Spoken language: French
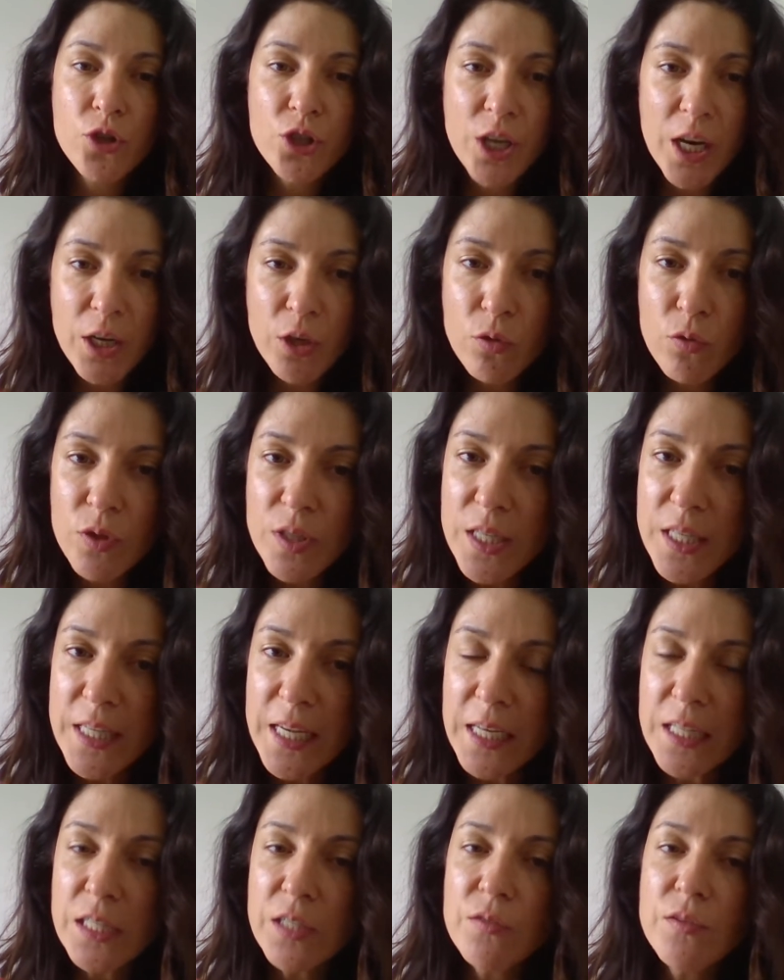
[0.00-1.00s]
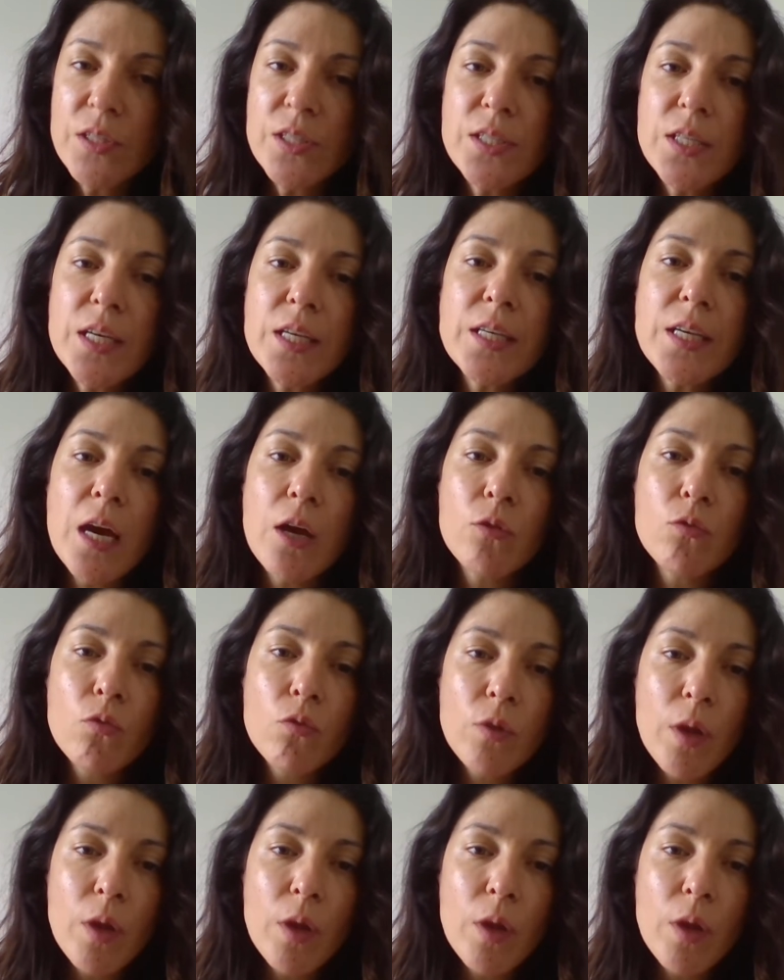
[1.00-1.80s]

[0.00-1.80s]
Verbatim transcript: chacune des activités car nous,